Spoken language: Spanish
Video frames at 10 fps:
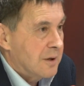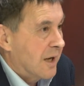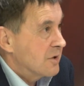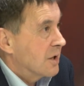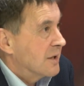
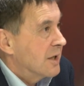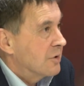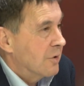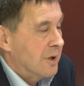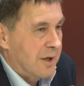a los que tienen
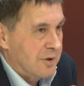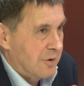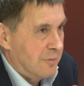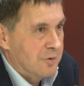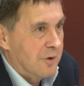todo el
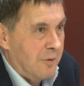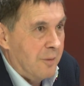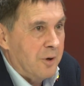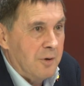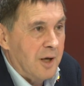derecho del mundo. Le voy
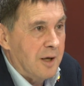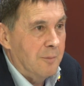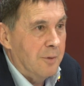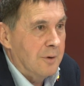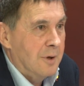a poner un
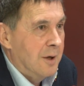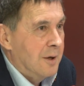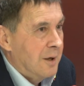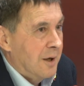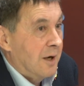ejemplo.
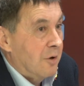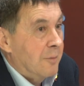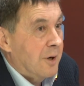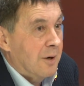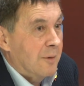En el
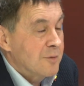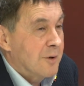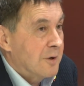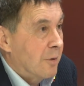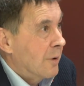Goibar ahora mismo
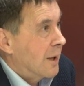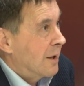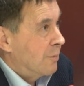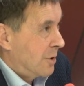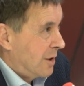hay una huelga en
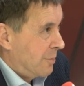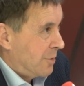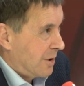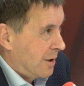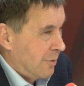el
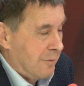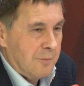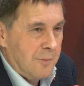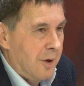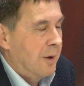polideportivo.
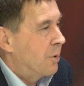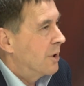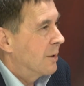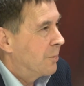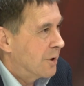Bueno, el
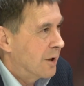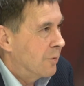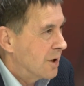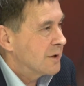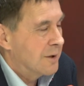
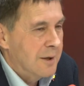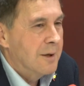polideportivo es,